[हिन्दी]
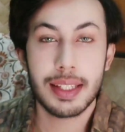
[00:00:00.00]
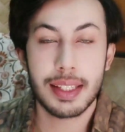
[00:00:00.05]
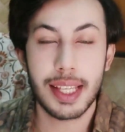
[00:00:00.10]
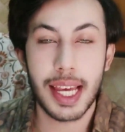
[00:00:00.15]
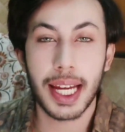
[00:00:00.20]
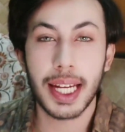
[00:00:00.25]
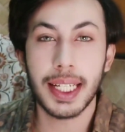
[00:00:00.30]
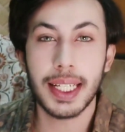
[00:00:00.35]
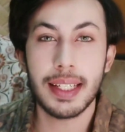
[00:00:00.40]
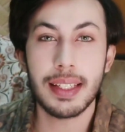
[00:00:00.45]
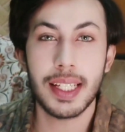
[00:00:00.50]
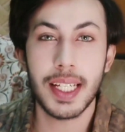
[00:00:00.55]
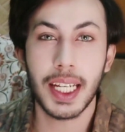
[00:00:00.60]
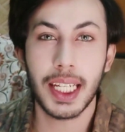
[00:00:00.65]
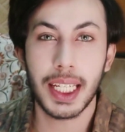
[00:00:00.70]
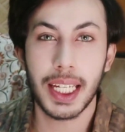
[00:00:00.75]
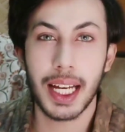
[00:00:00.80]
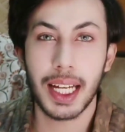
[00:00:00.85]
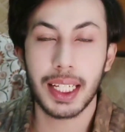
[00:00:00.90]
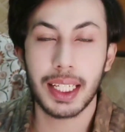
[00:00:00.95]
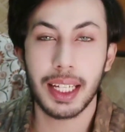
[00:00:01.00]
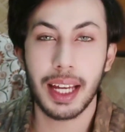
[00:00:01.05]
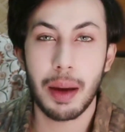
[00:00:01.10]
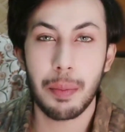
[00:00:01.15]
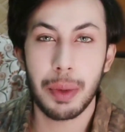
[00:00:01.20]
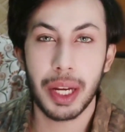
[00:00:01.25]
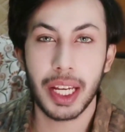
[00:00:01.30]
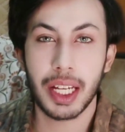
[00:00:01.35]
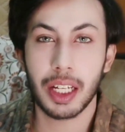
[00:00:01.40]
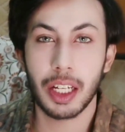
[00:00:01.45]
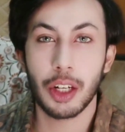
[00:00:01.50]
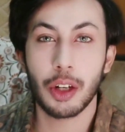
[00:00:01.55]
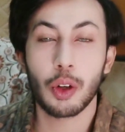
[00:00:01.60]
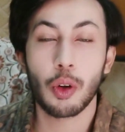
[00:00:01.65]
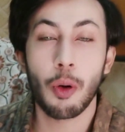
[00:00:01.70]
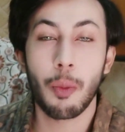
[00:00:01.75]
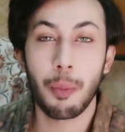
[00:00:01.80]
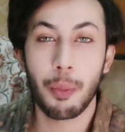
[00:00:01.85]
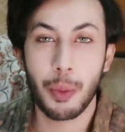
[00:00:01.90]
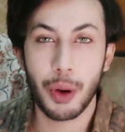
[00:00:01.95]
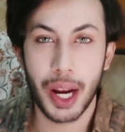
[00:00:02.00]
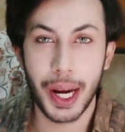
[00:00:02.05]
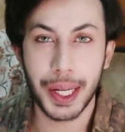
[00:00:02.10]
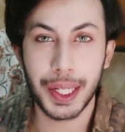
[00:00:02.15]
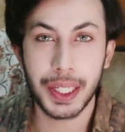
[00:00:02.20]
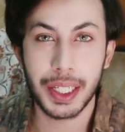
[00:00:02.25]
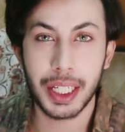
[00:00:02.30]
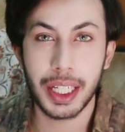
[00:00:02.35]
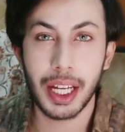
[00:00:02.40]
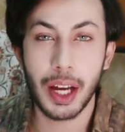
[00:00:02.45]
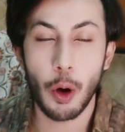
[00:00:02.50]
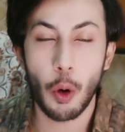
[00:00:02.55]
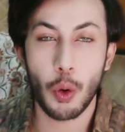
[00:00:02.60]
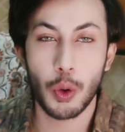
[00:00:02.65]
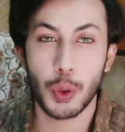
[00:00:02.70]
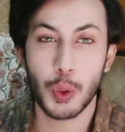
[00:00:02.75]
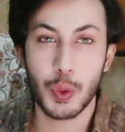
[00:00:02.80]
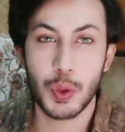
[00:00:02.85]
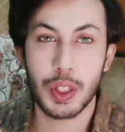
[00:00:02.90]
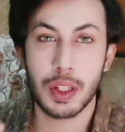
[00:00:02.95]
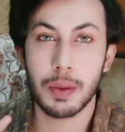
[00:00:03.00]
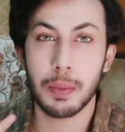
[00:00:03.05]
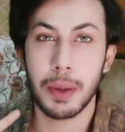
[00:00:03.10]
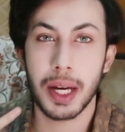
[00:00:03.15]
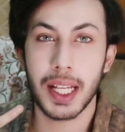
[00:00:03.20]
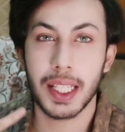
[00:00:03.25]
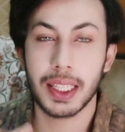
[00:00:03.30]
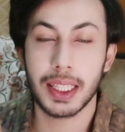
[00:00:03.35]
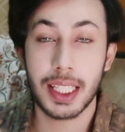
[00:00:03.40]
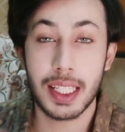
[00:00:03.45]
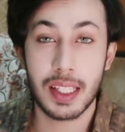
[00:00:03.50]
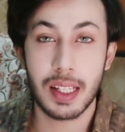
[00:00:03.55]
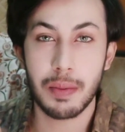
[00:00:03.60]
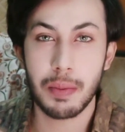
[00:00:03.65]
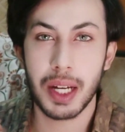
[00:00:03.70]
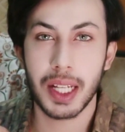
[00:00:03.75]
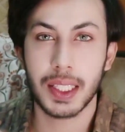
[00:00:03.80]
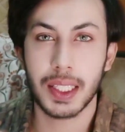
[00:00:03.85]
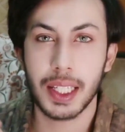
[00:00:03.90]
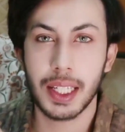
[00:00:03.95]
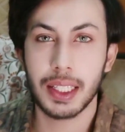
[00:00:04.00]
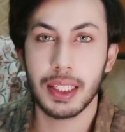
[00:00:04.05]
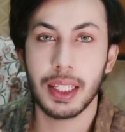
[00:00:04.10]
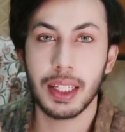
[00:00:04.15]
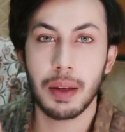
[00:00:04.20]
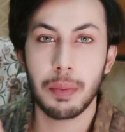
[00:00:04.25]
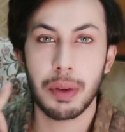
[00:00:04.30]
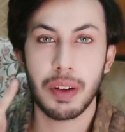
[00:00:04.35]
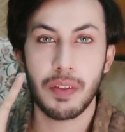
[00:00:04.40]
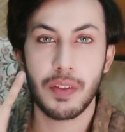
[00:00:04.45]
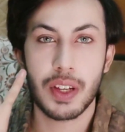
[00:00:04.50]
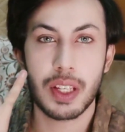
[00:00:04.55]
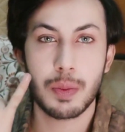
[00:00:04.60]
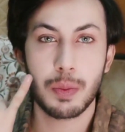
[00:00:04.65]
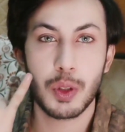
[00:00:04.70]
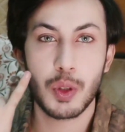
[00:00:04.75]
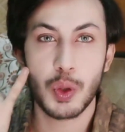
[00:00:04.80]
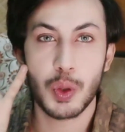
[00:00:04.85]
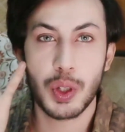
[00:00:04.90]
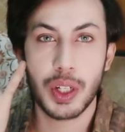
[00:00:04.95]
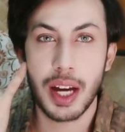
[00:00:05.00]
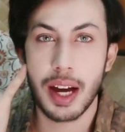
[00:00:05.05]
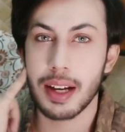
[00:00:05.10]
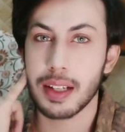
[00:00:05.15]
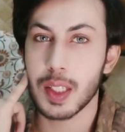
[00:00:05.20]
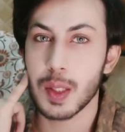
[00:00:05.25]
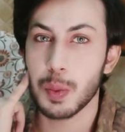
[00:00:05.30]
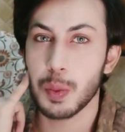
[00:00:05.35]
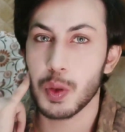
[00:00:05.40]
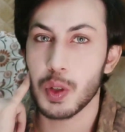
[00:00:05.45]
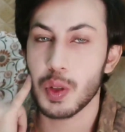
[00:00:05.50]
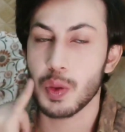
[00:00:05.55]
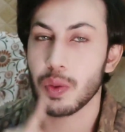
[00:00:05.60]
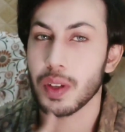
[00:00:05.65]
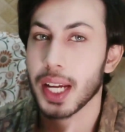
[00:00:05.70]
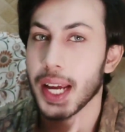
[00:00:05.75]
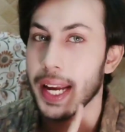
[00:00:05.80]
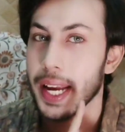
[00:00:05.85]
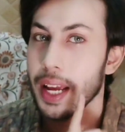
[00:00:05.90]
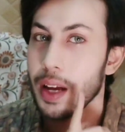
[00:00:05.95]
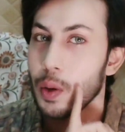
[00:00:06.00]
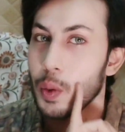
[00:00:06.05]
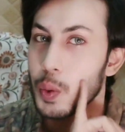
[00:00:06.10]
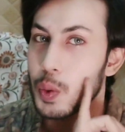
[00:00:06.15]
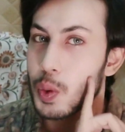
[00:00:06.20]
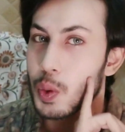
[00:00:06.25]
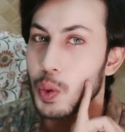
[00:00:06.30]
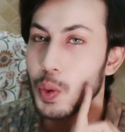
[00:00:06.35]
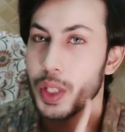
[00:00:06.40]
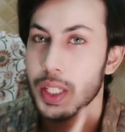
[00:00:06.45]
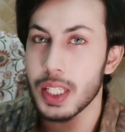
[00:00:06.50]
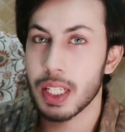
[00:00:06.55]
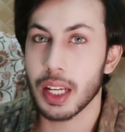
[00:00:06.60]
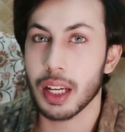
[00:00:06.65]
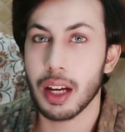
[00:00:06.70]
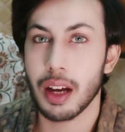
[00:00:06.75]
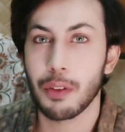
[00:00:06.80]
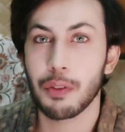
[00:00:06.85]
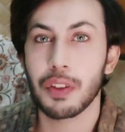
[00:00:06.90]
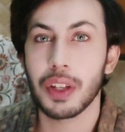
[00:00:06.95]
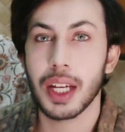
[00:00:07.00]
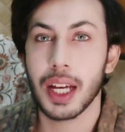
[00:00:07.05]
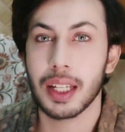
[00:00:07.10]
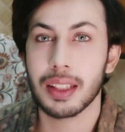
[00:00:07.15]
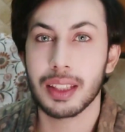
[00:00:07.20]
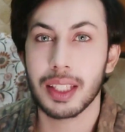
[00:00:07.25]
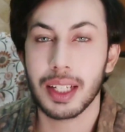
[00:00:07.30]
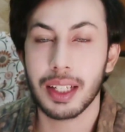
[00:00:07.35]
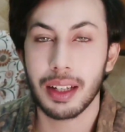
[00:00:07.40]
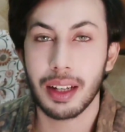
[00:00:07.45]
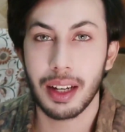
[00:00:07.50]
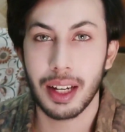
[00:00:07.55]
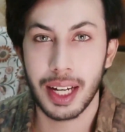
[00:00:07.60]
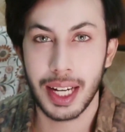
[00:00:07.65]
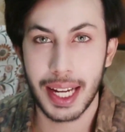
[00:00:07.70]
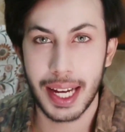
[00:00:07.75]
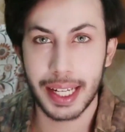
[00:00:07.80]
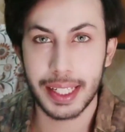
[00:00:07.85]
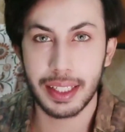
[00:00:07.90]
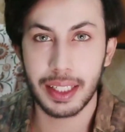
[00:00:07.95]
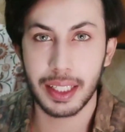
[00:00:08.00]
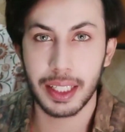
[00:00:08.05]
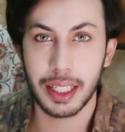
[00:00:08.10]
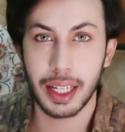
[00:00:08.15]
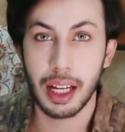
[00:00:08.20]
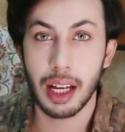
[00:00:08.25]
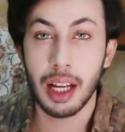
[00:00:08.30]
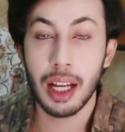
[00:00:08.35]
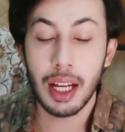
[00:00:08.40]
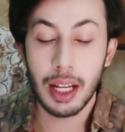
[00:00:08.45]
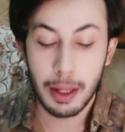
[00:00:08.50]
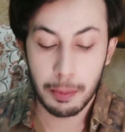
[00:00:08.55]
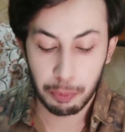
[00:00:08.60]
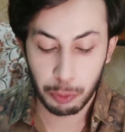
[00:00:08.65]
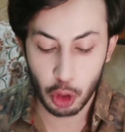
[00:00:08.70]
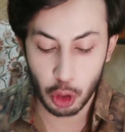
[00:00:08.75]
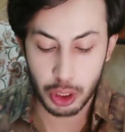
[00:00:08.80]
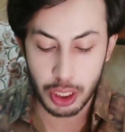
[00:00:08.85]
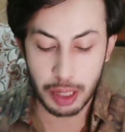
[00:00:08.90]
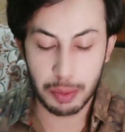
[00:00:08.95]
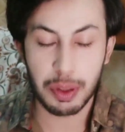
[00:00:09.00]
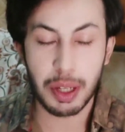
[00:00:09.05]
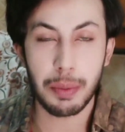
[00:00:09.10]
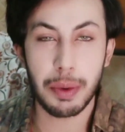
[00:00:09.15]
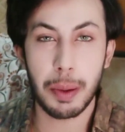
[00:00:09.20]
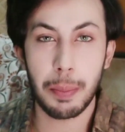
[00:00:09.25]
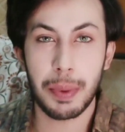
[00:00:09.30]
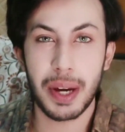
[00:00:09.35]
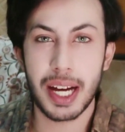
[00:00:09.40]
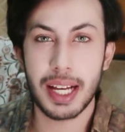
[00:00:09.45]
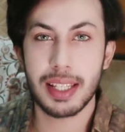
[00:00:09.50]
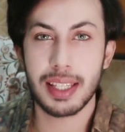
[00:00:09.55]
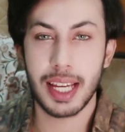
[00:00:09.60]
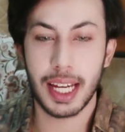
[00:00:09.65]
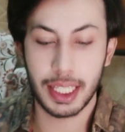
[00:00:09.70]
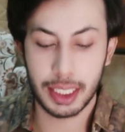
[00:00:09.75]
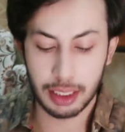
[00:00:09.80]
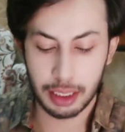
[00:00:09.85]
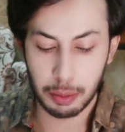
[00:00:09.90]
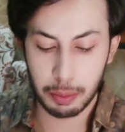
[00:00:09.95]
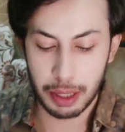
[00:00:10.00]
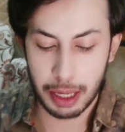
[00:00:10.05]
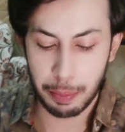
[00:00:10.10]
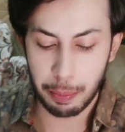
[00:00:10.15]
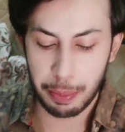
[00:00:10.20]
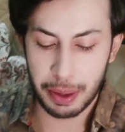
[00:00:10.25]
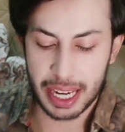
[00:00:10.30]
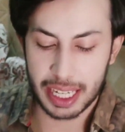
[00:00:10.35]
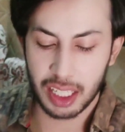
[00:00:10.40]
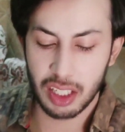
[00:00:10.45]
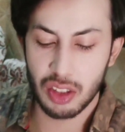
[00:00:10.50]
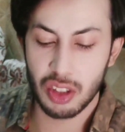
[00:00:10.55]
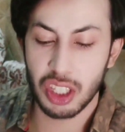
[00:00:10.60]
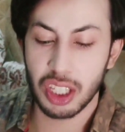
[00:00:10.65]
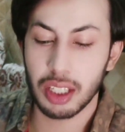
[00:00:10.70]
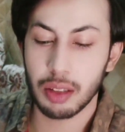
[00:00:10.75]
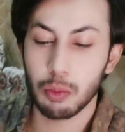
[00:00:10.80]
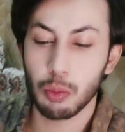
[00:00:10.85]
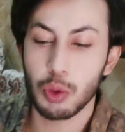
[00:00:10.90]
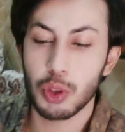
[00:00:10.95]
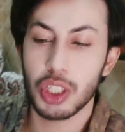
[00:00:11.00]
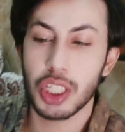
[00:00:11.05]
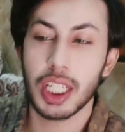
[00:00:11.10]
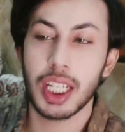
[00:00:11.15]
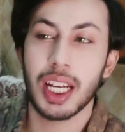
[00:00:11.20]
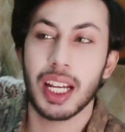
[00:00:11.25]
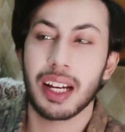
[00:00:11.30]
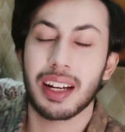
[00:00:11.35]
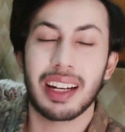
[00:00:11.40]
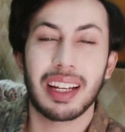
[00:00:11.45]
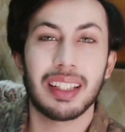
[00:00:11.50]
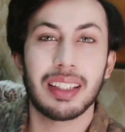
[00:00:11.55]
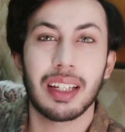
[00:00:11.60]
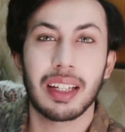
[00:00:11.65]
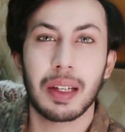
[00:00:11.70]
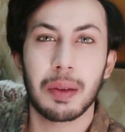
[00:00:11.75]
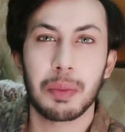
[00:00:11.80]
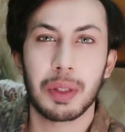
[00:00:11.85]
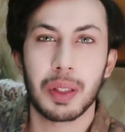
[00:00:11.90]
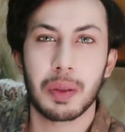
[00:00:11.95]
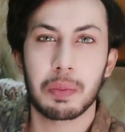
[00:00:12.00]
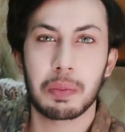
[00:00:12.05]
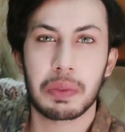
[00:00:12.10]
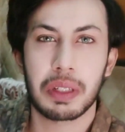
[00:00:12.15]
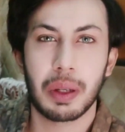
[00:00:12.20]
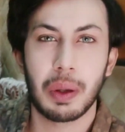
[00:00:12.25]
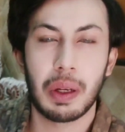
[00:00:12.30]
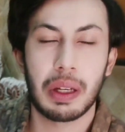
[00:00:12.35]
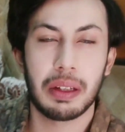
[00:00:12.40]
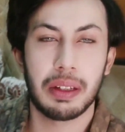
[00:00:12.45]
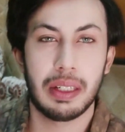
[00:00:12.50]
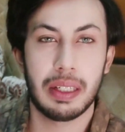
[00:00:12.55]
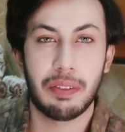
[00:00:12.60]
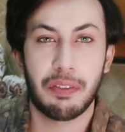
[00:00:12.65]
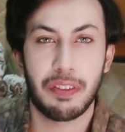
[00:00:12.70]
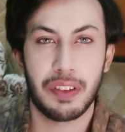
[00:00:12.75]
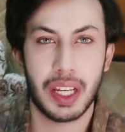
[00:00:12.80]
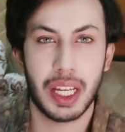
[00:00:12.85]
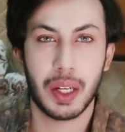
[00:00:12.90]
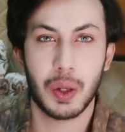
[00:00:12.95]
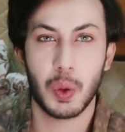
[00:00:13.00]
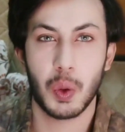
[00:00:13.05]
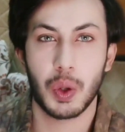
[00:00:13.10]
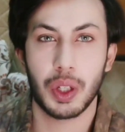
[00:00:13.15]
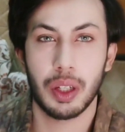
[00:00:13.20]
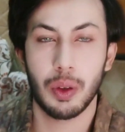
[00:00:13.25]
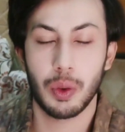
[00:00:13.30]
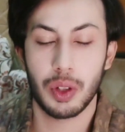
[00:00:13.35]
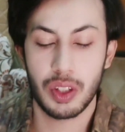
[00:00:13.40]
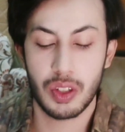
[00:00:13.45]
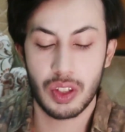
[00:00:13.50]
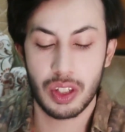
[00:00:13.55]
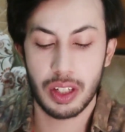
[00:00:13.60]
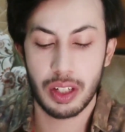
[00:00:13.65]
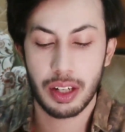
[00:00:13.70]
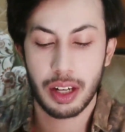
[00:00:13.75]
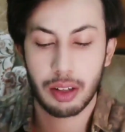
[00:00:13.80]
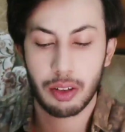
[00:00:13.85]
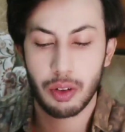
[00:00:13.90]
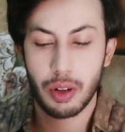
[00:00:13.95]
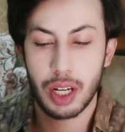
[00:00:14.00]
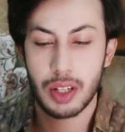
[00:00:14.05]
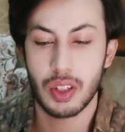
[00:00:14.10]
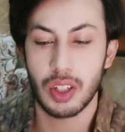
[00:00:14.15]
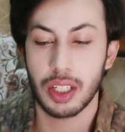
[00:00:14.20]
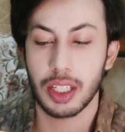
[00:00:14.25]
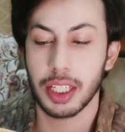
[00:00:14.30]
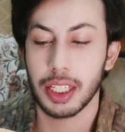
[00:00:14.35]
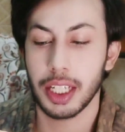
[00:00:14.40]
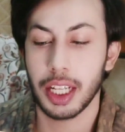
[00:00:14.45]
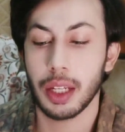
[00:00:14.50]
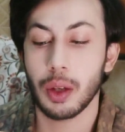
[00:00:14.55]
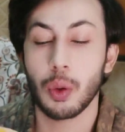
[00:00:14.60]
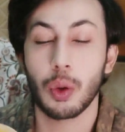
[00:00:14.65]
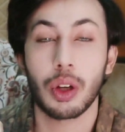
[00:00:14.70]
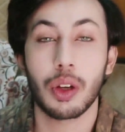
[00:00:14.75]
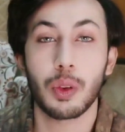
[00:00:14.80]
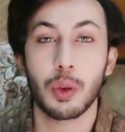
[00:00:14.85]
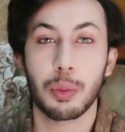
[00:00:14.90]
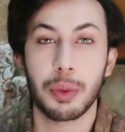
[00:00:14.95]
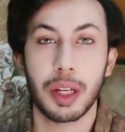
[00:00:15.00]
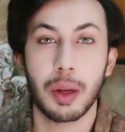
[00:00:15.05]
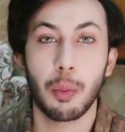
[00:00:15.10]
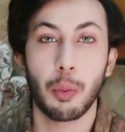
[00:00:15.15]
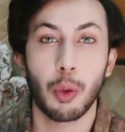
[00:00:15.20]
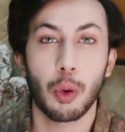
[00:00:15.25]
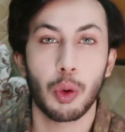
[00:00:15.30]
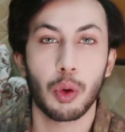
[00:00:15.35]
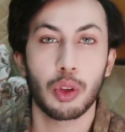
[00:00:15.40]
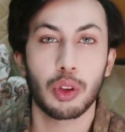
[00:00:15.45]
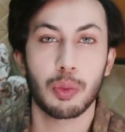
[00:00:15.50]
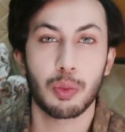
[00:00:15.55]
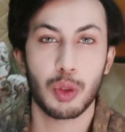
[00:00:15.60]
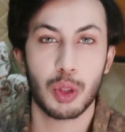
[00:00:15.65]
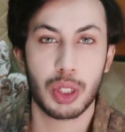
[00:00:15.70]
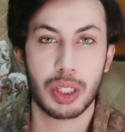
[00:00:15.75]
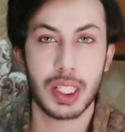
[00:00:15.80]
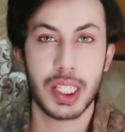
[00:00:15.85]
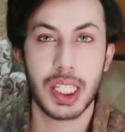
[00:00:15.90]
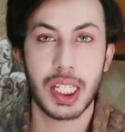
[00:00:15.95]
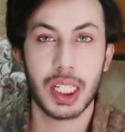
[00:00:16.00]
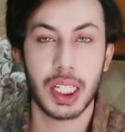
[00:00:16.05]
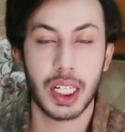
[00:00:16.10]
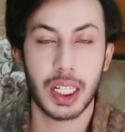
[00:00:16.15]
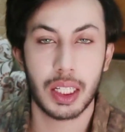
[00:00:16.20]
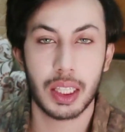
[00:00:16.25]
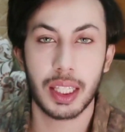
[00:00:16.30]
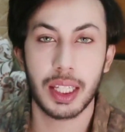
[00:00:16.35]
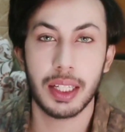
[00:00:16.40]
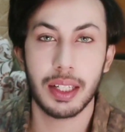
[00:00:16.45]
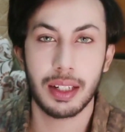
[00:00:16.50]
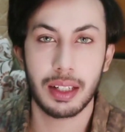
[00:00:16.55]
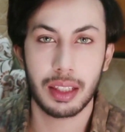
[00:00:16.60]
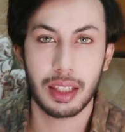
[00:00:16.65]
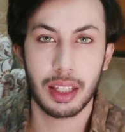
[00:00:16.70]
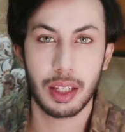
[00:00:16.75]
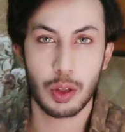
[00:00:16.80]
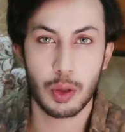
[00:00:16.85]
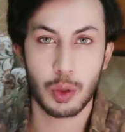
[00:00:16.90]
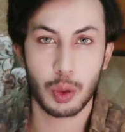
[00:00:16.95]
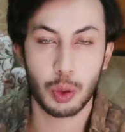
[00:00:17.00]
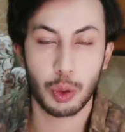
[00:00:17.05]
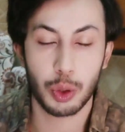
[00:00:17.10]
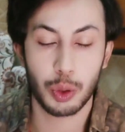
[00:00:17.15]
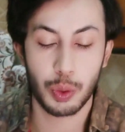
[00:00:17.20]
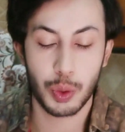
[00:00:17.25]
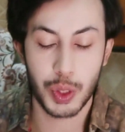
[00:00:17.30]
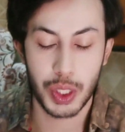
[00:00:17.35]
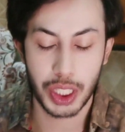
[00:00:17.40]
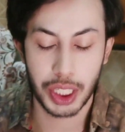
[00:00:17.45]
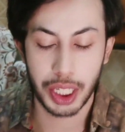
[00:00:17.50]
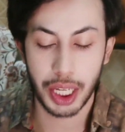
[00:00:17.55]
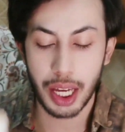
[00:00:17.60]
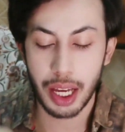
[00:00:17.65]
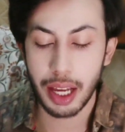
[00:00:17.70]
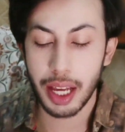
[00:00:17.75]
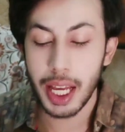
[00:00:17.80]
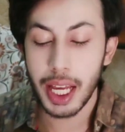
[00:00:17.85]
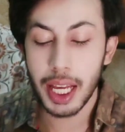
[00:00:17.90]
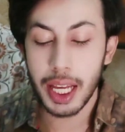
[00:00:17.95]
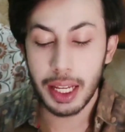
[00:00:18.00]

सेकेंड इसने क्या किया मेरे कलर को ब्राइट किया और दूसरी बात तीसरी बात ये थी कि मेरे फेस पे जो डार्क स्पॉट्स वगैरह है उसको इसने काफ़ी हद तक लाइट किया तो जब ये मेरे पास आई थी बाय पैकेजिंग मुझे ये लग रहा था कि मतलब फेक होगी ओरिजिनल डॉक्टर आशिल की नहीं होगी तो मैंने बहुत मुश्किल से डरते डरते इसको यूज़ किया